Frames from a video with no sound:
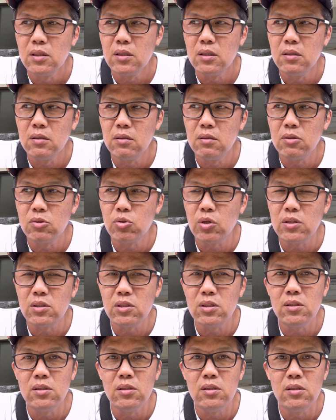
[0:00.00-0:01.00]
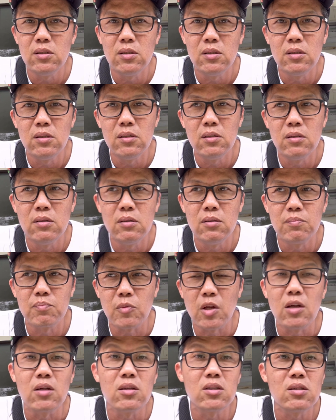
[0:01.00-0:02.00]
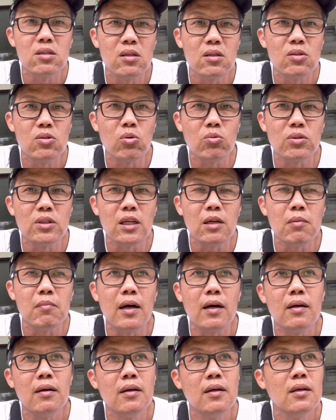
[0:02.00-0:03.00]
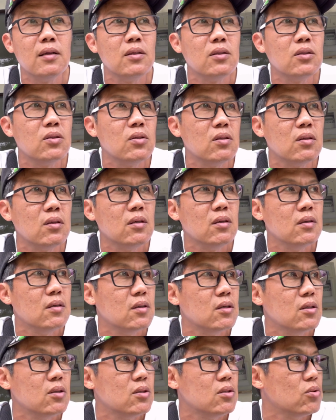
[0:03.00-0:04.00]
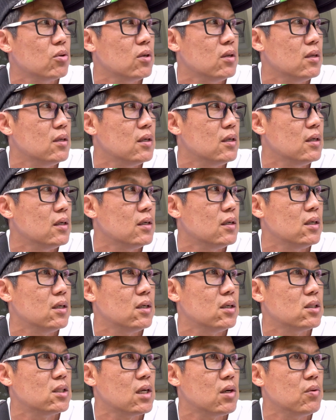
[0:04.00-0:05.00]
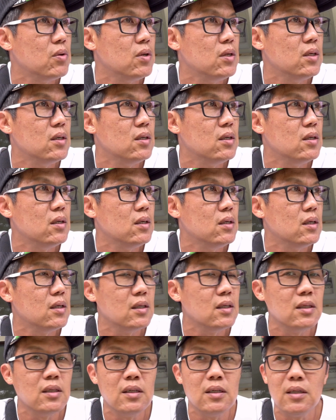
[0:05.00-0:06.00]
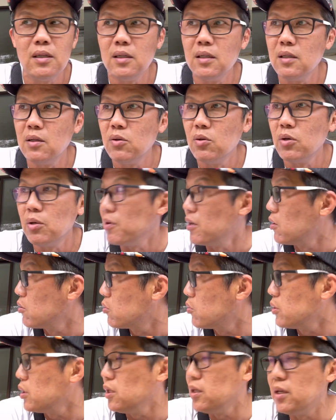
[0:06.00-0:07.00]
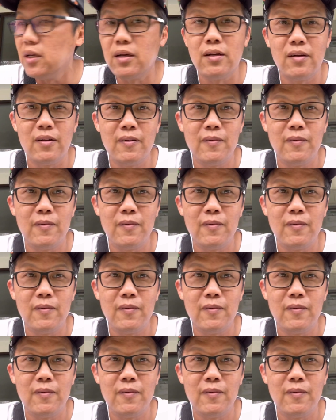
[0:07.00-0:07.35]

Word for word: 呃，算是中心嘛，所以呢，稍微的那个会比较贵一点。